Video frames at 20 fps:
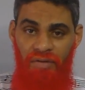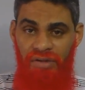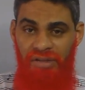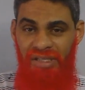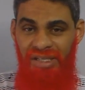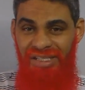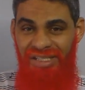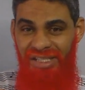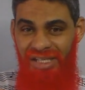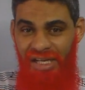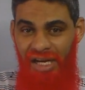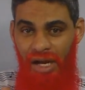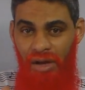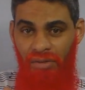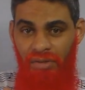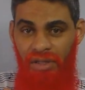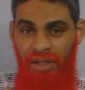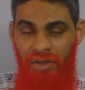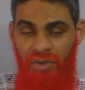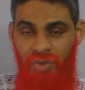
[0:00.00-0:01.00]
você
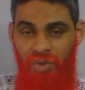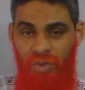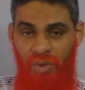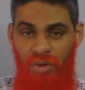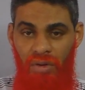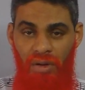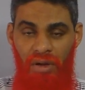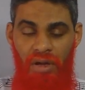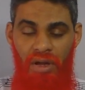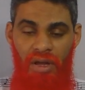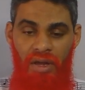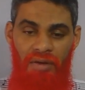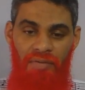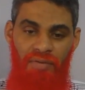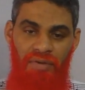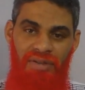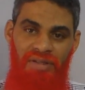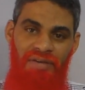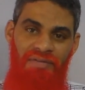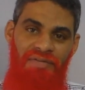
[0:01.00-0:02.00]
girar o tensor
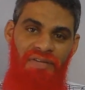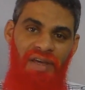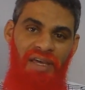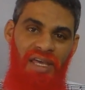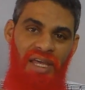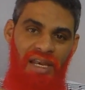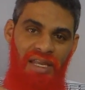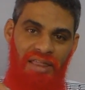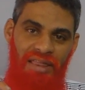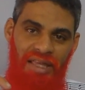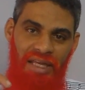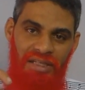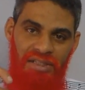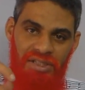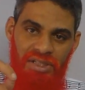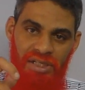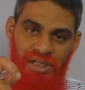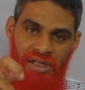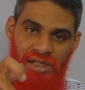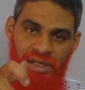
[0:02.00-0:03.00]
você vê que ele está
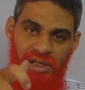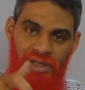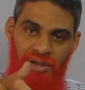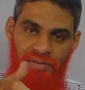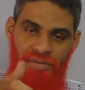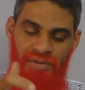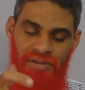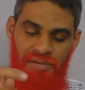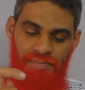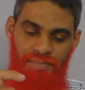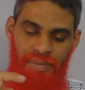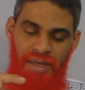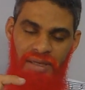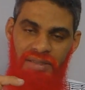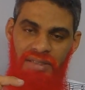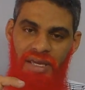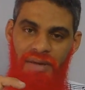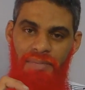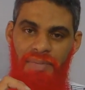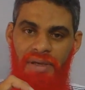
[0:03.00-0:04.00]
girando, você
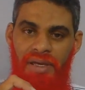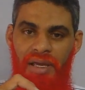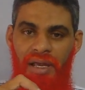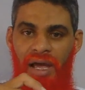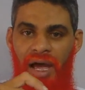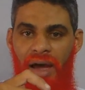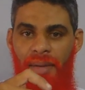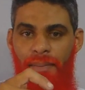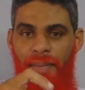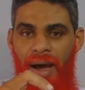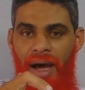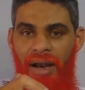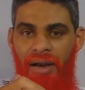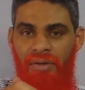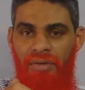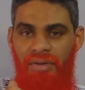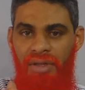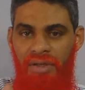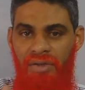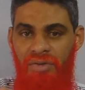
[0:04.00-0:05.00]
percebe que a
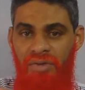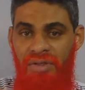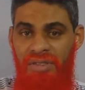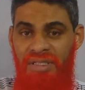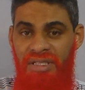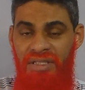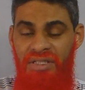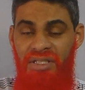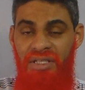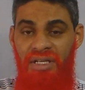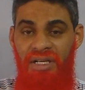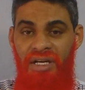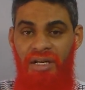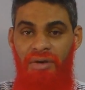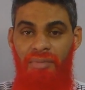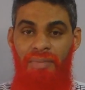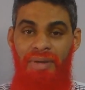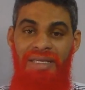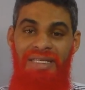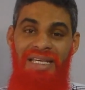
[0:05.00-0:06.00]
bala do tensor está
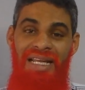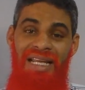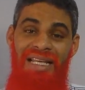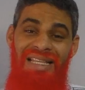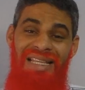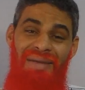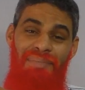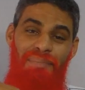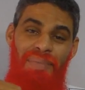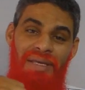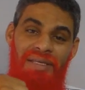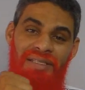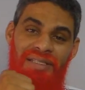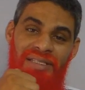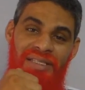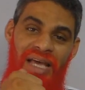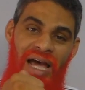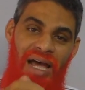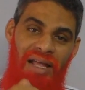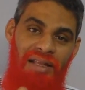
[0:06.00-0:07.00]
girando, mas ela está
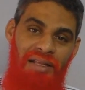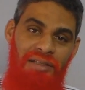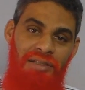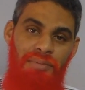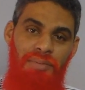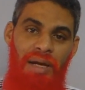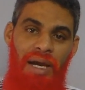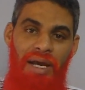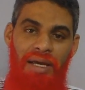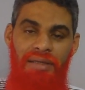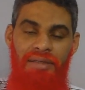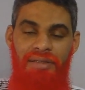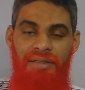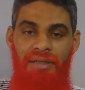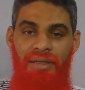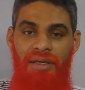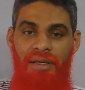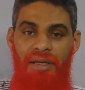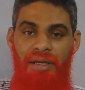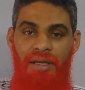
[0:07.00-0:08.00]
pesada
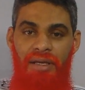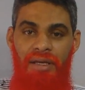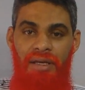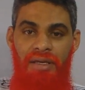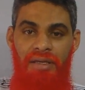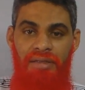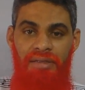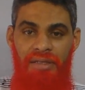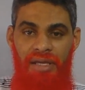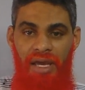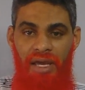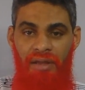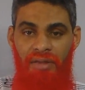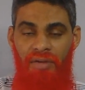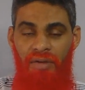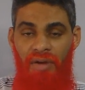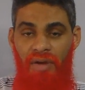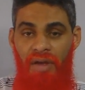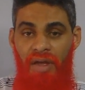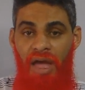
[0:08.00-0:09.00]
demais,
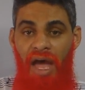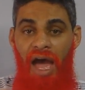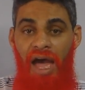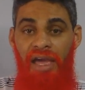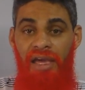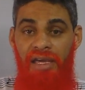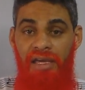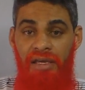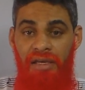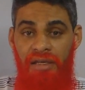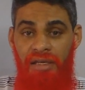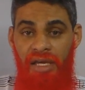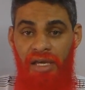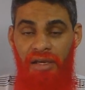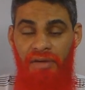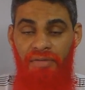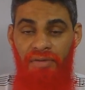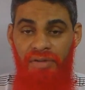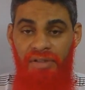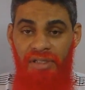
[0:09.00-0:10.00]
certo? Aí o que,
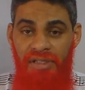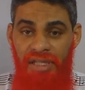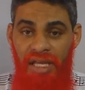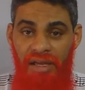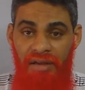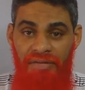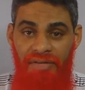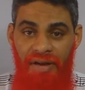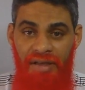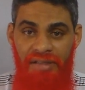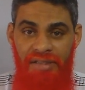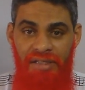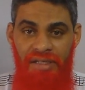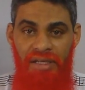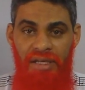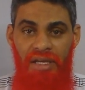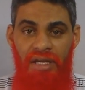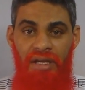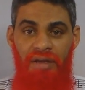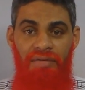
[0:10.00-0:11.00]
que você tem que
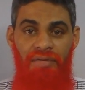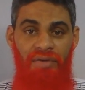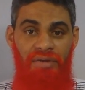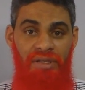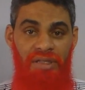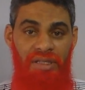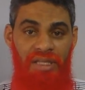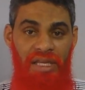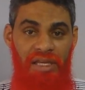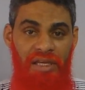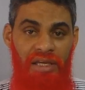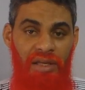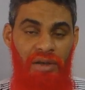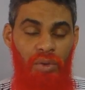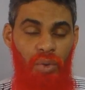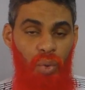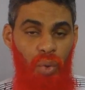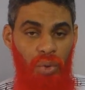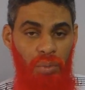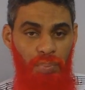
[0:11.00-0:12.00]
fazer? Você tem que
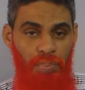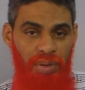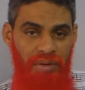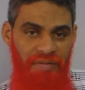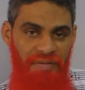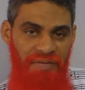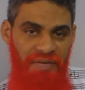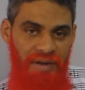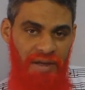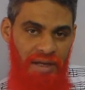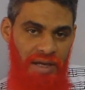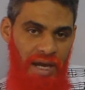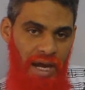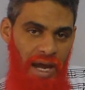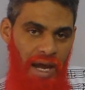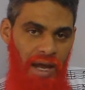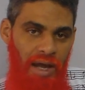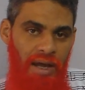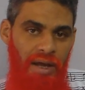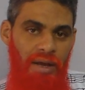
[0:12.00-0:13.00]

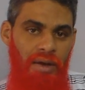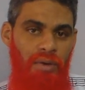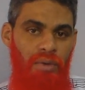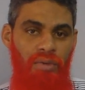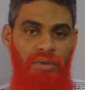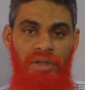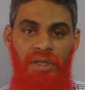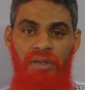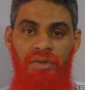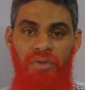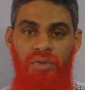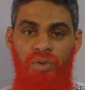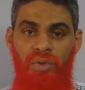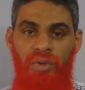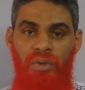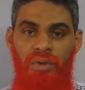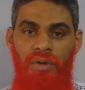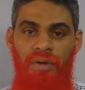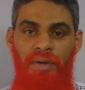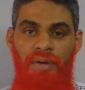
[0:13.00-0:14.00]
lubrificar o
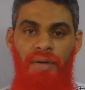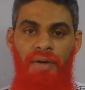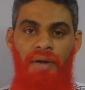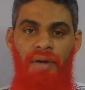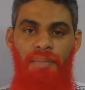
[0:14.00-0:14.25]
tensor